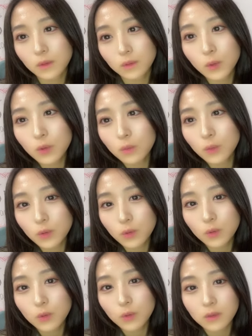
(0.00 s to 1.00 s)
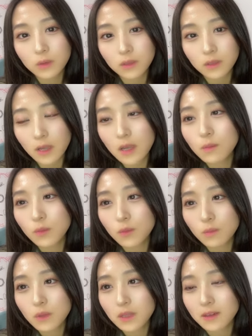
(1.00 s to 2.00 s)
もぐもぐタイム
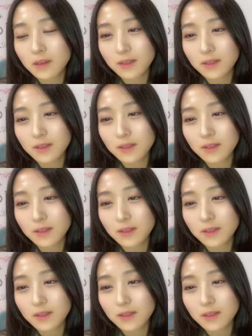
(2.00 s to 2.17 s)
見てき